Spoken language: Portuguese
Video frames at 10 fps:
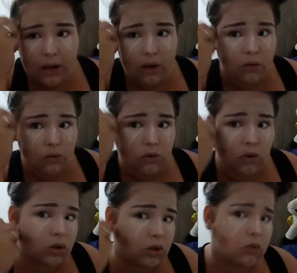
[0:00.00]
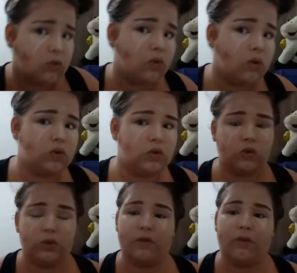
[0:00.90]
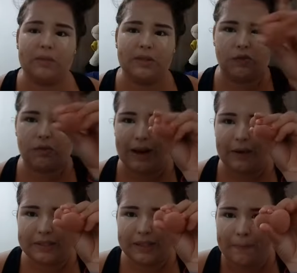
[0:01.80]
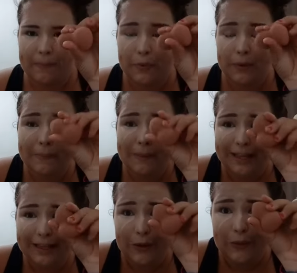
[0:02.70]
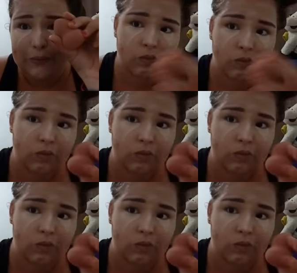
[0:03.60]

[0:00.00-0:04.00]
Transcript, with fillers: ela contorna todo o rosto. Então vamos esfumar com essa Beauty Blender,